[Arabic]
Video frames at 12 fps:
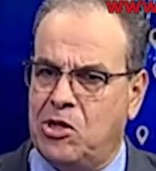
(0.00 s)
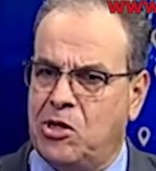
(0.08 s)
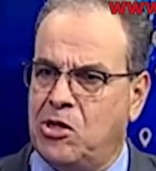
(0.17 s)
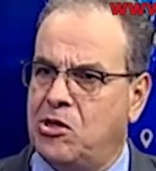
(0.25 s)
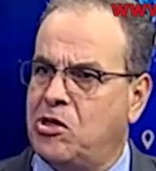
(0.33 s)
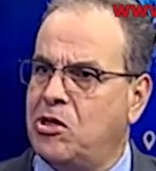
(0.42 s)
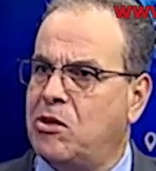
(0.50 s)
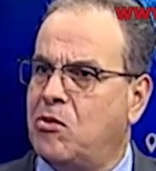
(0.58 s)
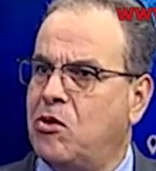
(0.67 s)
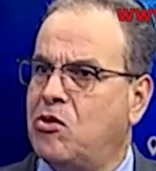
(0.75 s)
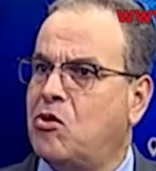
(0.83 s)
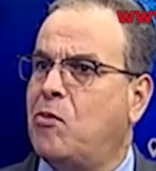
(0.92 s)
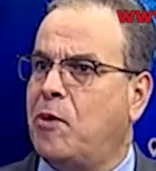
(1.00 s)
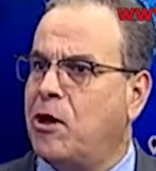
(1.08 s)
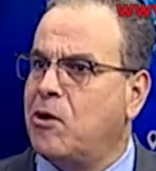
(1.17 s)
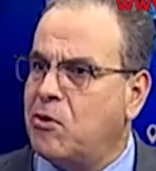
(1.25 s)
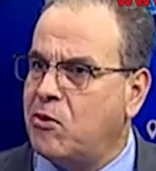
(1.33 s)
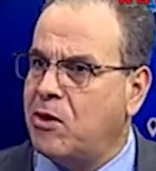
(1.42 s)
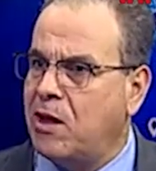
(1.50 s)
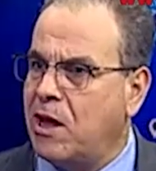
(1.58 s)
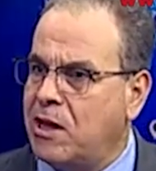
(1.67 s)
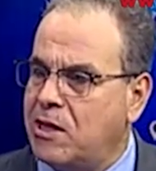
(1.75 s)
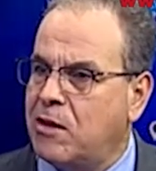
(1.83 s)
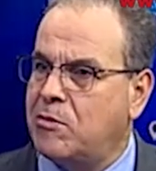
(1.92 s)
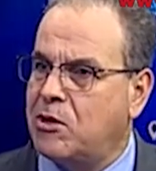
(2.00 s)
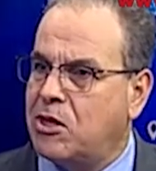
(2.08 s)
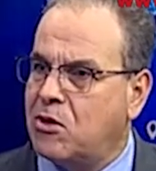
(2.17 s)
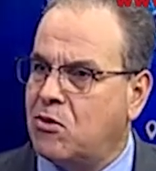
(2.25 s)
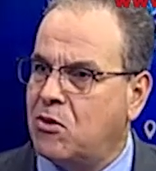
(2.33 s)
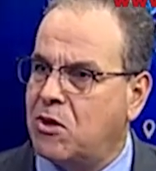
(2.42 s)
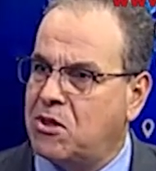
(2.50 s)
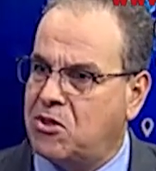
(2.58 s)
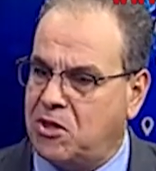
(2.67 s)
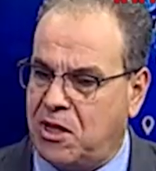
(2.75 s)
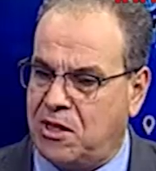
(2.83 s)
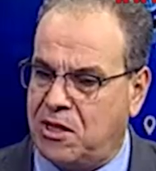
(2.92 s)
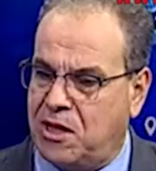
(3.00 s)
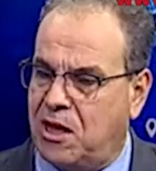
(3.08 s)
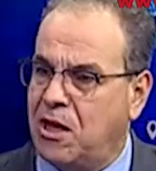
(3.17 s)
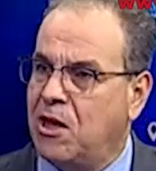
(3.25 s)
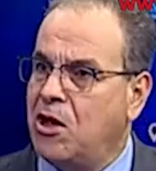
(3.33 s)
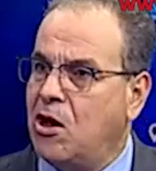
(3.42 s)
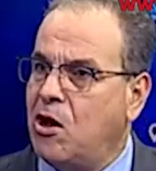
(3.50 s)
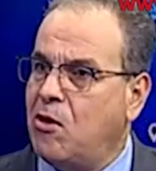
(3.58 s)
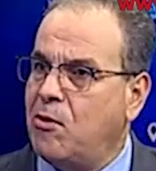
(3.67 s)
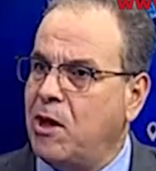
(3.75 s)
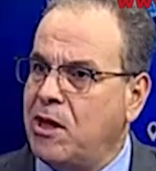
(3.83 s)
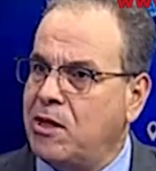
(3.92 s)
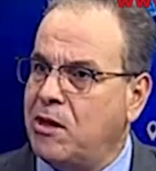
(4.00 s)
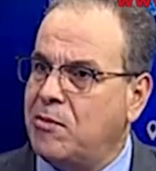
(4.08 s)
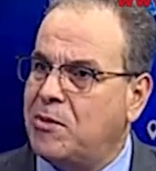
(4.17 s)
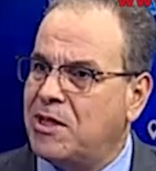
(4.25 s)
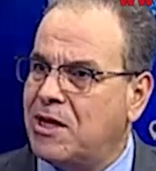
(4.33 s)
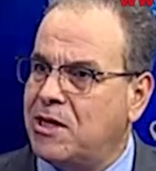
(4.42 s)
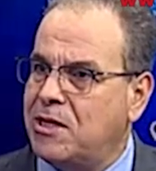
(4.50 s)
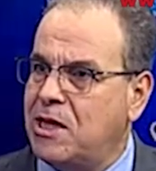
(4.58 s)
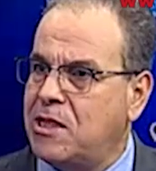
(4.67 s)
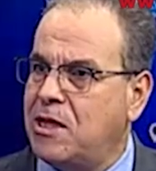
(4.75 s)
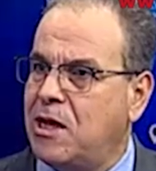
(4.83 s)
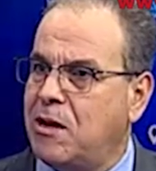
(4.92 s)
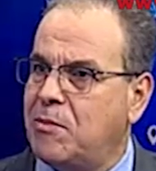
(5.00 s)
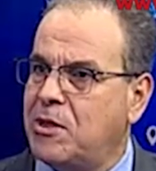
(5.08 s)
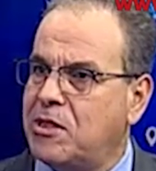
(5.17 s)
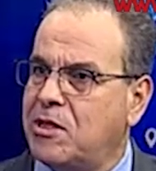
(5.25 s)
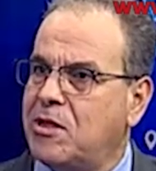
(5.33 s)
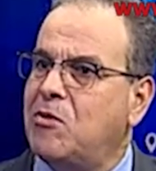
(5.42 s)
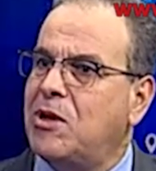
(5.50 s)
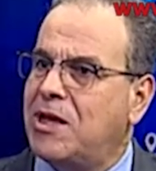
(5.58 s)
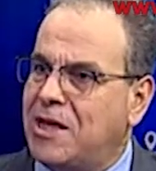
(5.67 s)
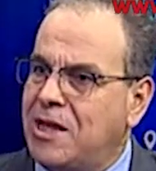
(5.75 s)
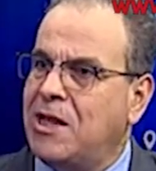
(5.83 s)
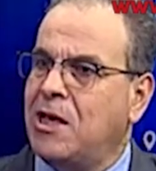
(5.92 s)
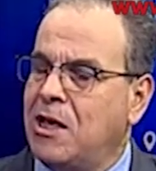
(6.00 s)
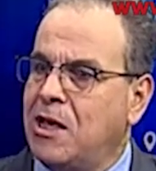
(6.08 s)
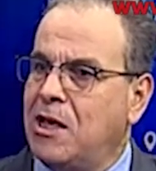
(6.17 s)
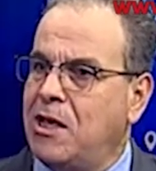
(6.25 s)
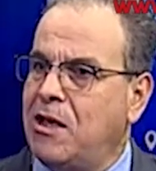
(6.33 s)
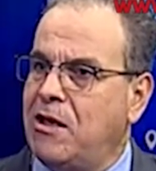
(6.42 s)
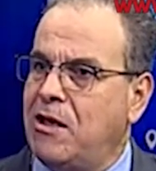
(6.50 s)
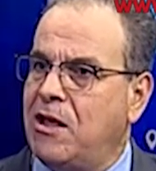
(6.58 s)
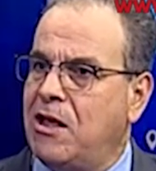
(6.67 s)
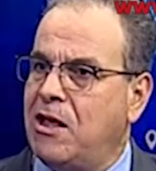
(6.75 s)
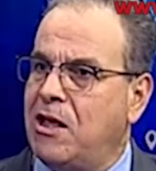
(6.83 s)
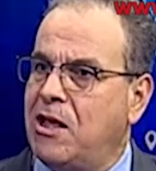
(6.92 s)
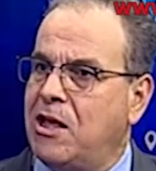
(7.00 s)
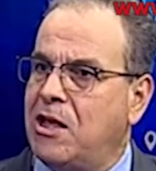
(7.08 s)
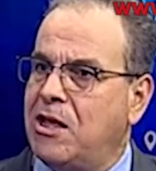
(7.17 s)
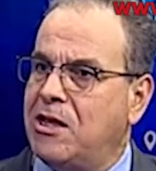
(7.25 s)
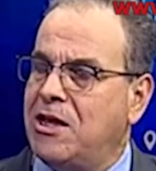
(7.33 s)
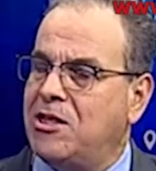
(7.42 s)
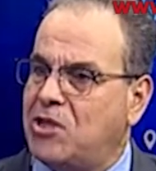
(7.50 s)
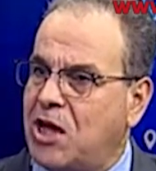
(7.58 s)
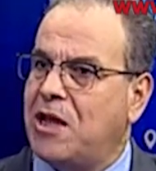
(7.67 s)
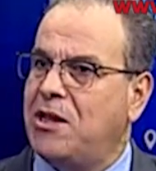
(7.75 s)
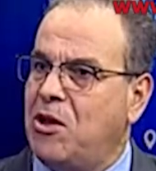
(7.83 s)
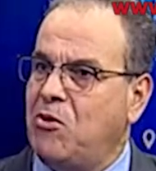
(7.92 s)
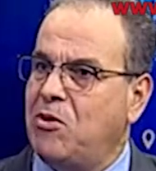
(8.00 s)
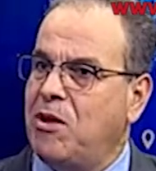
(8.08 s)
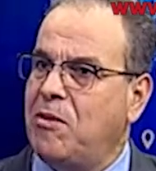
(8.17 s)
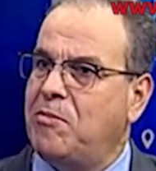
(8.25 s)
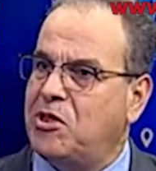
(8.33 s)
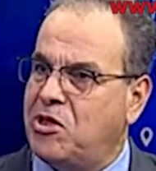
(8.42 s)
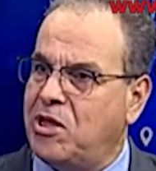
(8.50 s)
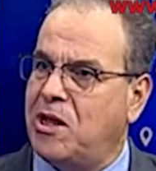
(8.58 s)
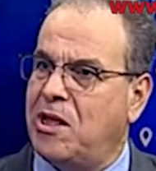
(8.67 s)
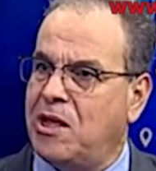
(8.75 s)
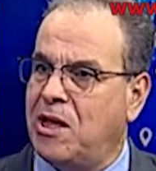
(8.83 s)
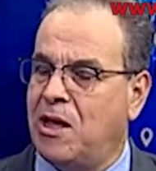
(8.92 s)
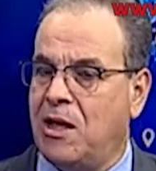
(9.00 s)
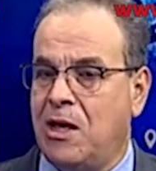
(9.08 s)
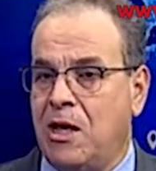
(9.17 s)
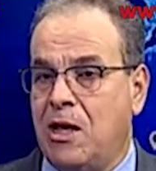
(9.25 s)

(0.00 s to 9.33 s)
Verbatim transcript: تجي تبهرنا احيانا بتكنولوجياتها او احيانا بتقنياتها البسيطه ولكن آه، يعني تقنعنا بشرائها